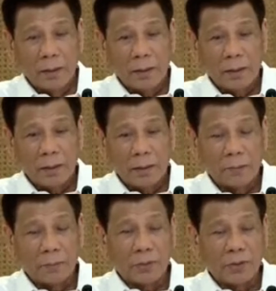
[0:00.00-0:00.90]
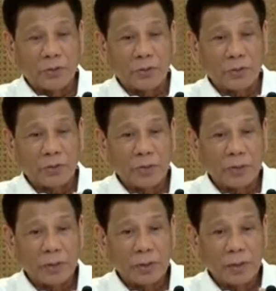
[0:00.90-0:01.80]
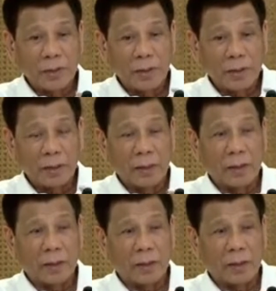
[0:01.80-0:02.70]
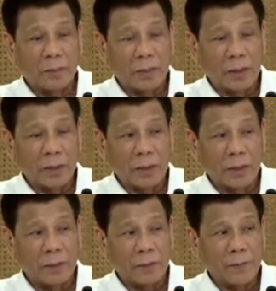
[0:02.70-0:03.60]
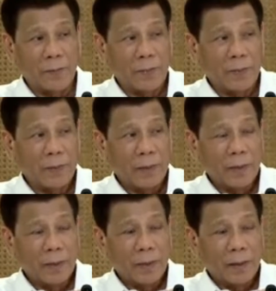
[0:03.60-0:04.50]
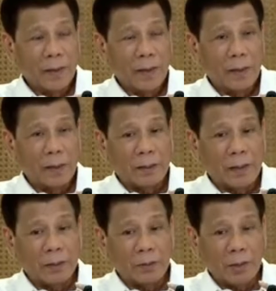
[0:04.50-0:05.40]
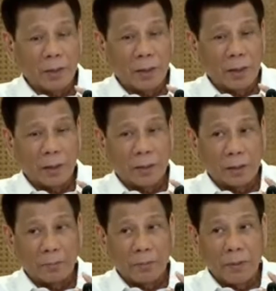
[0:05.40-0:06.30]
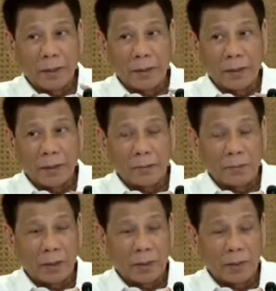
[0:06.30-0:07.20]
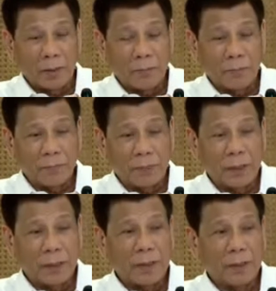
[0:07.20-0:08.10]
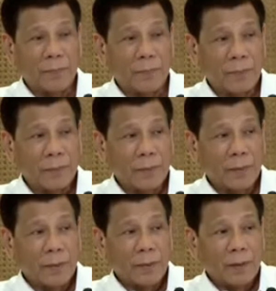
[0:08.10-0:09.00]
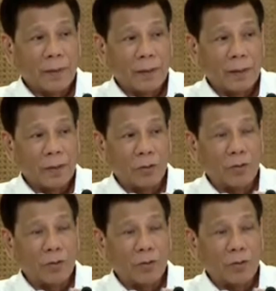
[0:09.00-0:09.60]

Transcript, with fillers: temperatures, ayan, tinatamaan tayo. At tayo talaga ang nagbabayad ng malaki. Parang yung